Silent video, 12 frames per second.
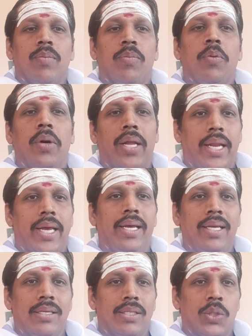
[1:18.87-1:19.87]
பூனலை
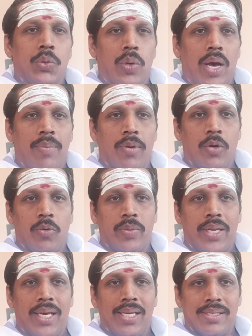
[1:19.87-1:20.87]
சுவாமி
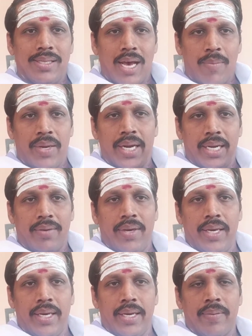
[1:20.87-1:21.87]
ரூமில் சாமி கிட்ட
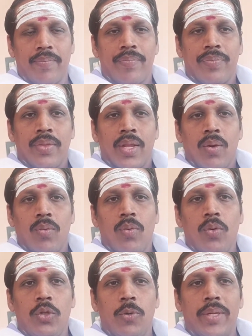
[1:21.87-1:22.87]
வைங்க
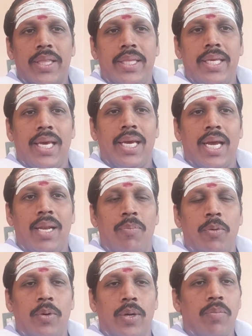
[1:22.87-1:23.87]
ஊதுபத்தி
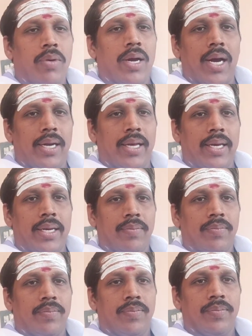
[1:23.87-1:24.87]
கல்பூரம் காட்டுங்க
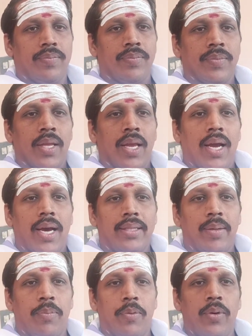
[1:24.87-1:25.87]

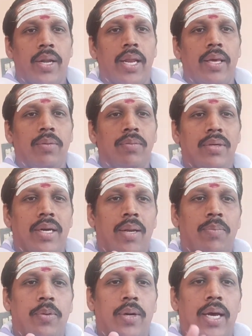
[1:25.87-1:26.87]
அந்த பூனலையும்
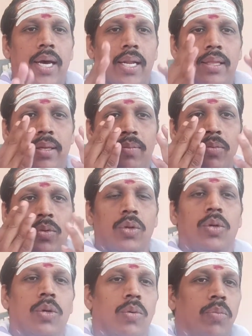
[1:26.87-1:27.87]
கல்பூரஹாரத்தையும்
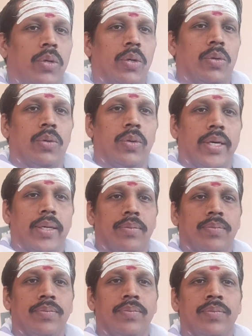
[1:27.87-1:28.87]
தொட்டு கும்பிட்டுக்கோங்க
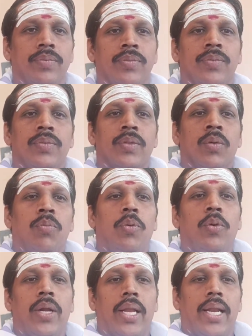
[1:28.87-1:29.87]

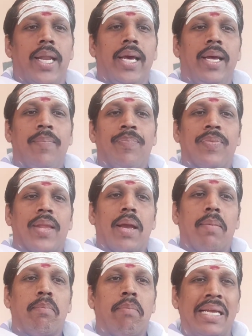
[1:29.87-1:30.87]
பூனலில்
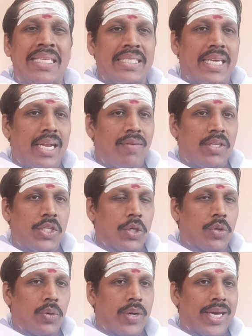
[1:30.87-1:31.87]
மஞ்சள்
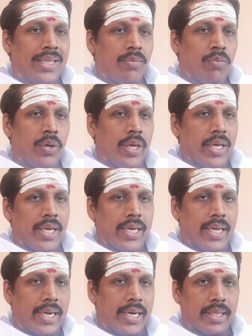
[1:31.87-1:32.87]
வச்சுக்கோங்க அந்த முடி
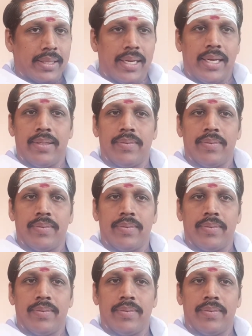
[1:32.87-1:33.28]
இருக்கிற இடத்துல